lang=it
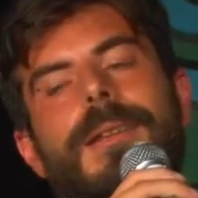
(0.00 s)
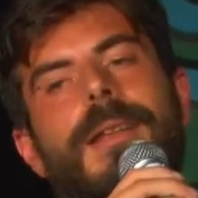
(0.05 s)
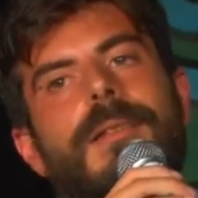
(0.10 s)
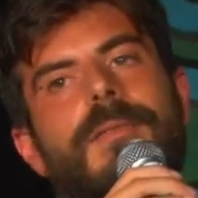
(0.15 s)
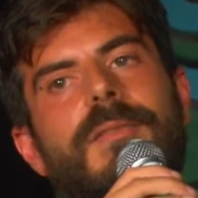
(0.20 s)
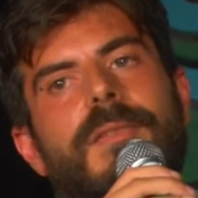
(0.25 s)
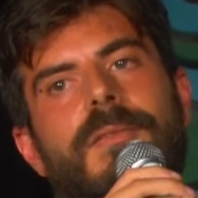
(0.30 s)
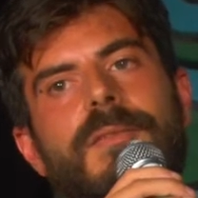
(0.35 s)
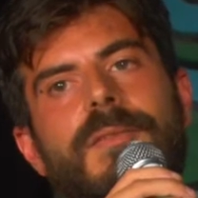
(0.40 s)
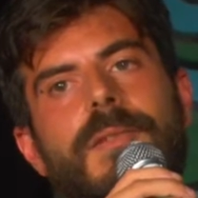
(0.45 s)
del
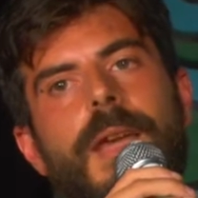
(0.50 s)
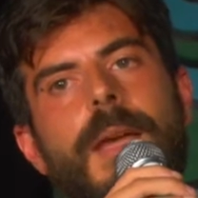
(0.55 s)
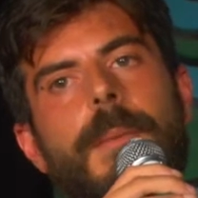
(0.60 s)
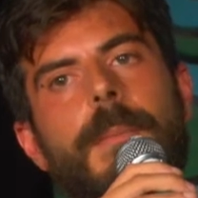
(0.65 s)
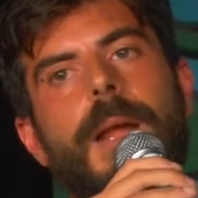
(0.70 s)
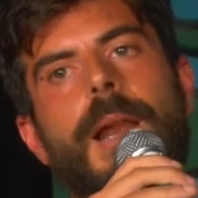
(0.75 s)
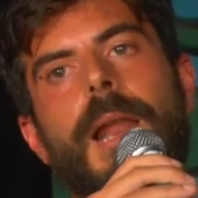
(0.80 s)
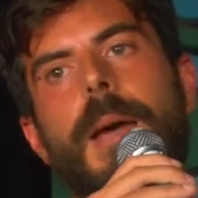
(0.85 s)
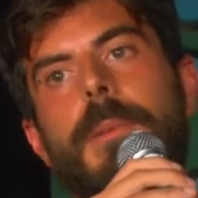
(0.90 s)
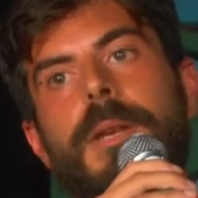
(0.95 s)

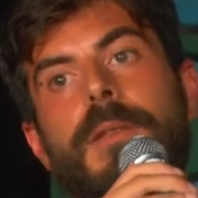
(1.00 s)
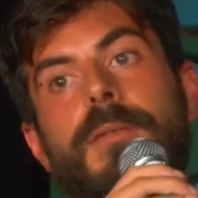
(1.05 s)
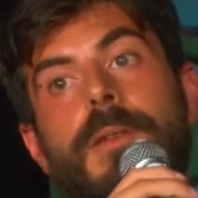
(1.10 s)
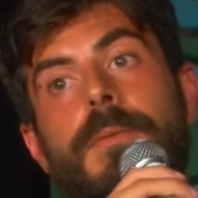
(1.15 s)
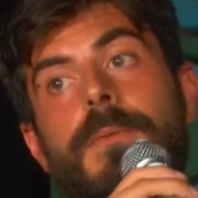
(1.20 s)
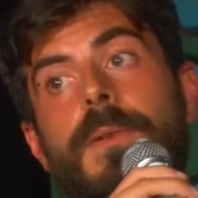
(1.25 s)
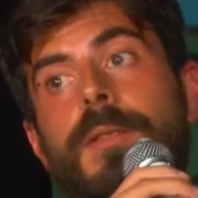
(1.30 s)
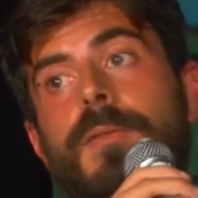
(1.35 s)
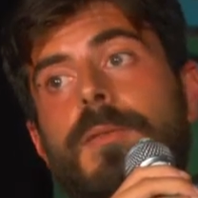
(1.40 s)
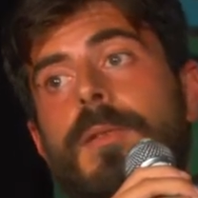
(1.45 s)
sistema, la
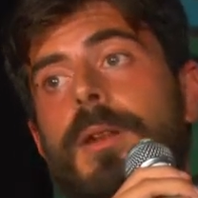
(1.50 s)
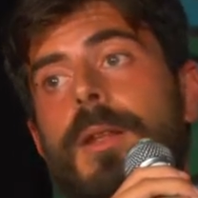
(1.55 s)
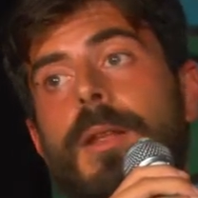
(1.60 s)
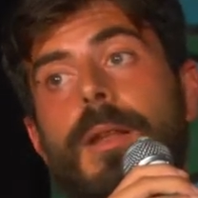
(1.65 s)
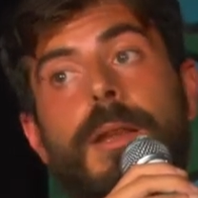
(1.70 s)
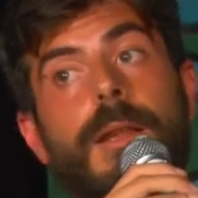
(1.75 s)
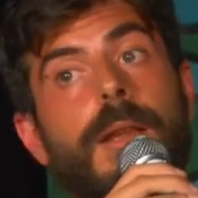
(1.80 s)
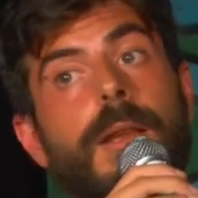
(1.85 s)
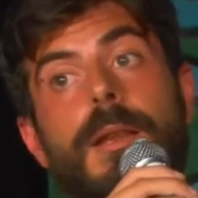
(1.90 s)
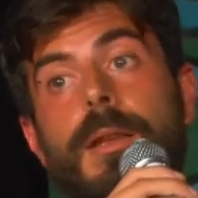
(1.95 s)
preservazione,
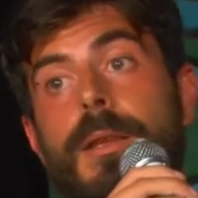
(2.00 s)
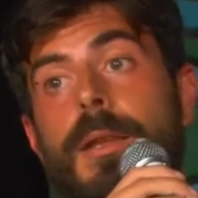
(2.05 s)
il,